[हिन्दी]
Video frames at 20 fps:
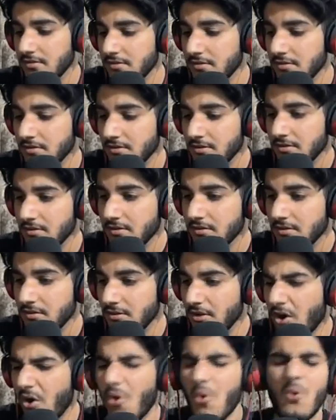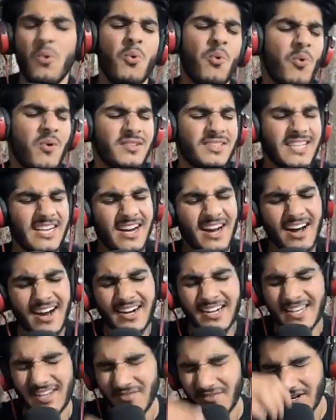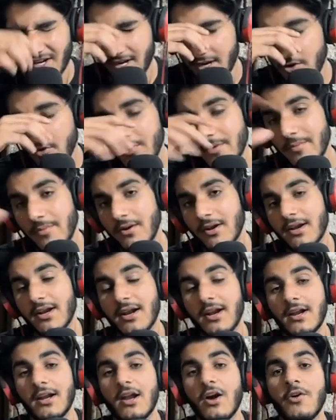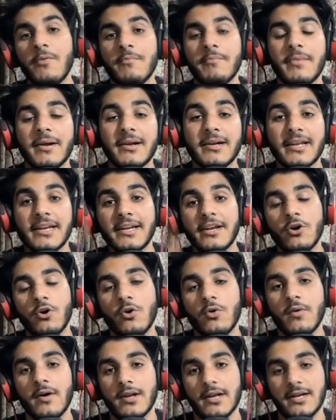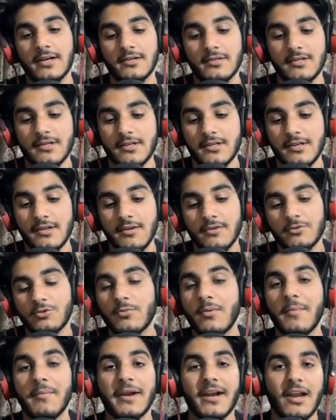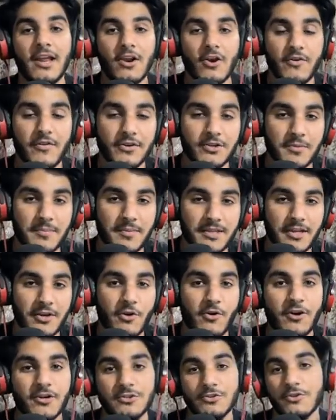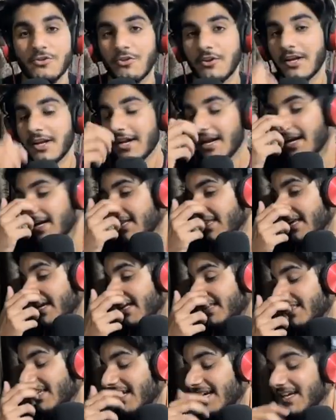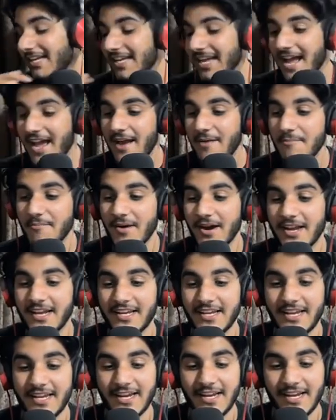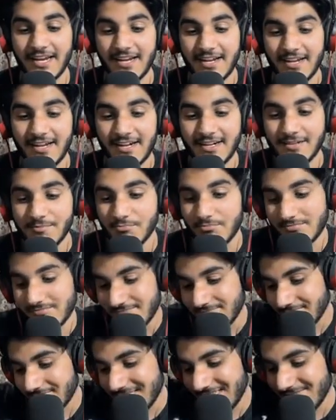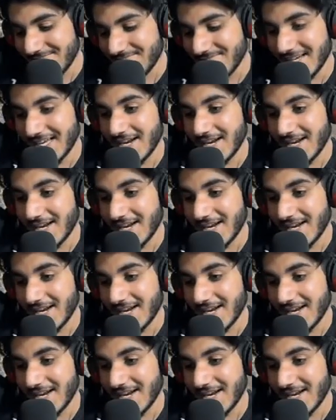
ए, ओ दे कांट इवन रन रन नाउ मेड इन ये ओवर है तुम्हें मेड इन ओवर तो पता ही होगा जो क्रिकेट देखते हैं डैम भाई की मेरे